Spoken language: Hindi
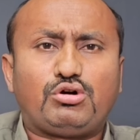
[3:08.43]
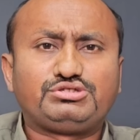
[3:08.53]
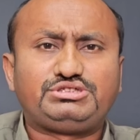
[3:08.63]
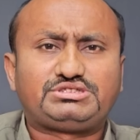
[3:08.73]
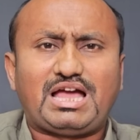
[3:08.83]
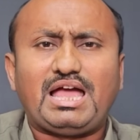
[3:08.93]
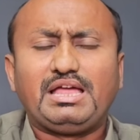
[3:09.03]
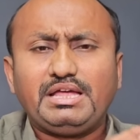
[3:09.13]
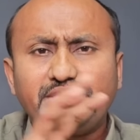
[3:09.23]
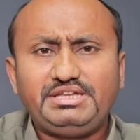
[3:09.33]
कौन जीता है
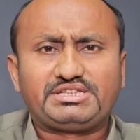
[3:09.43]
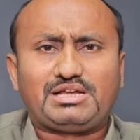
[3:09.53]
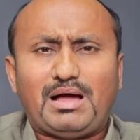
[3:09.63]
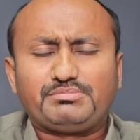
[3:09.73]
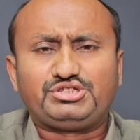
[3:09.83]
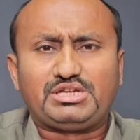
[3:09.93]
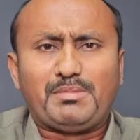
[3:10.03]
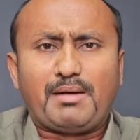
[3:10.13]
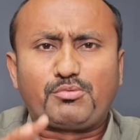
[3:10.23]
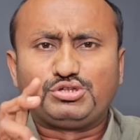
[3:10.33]
ये तमाम चीजें
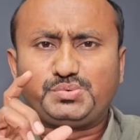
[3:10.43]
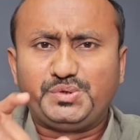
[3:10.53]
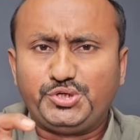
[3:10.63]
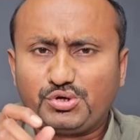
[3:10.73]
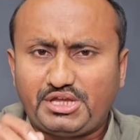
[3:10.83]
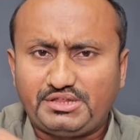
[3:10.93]
मैं आपको इस वीडियो